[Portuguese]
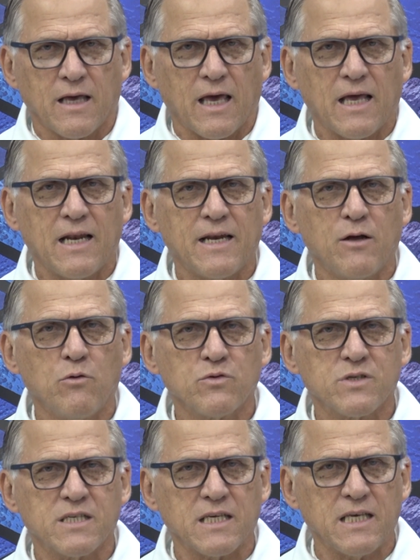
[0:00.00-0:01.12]
Ele não o
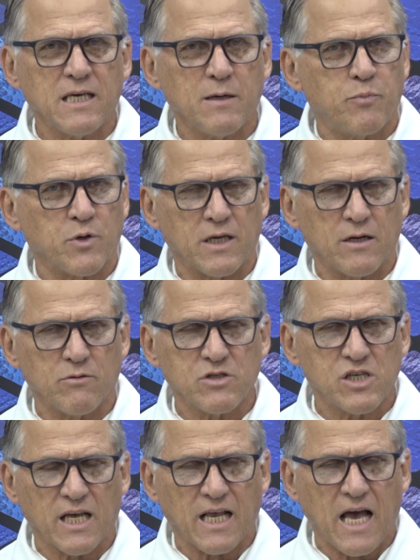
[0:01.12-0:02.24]
seguia porque não
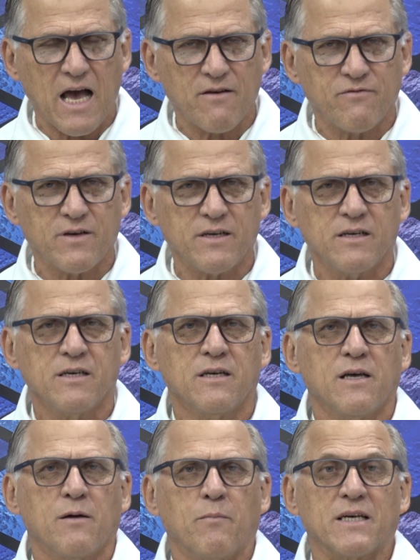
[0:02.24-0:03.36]
enxergava,
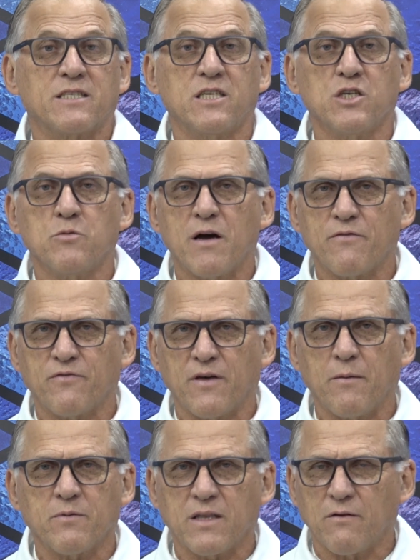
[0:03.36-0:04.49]
mas tinha uma
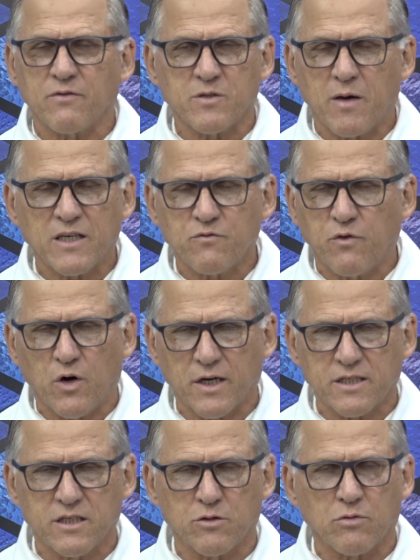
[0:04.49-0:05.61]
fé talvez mais
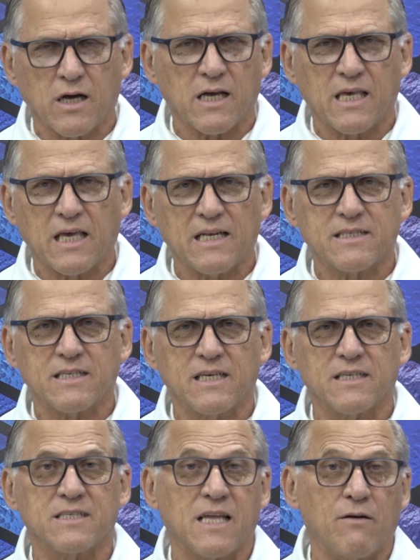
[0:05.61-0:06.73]
forte do que aqueles que
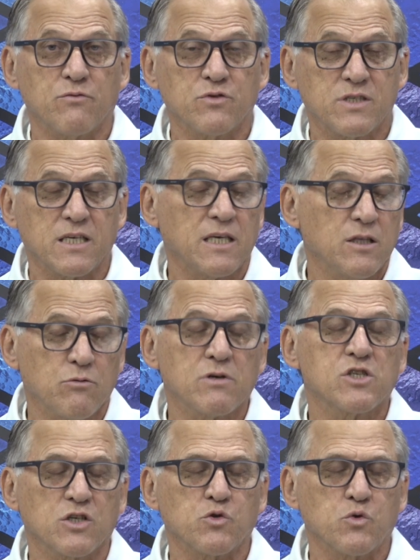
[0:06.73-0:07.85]
estavam seguindo a
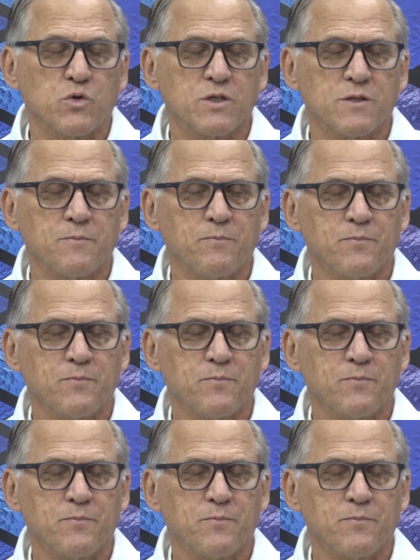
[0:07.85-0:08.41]
Jesus.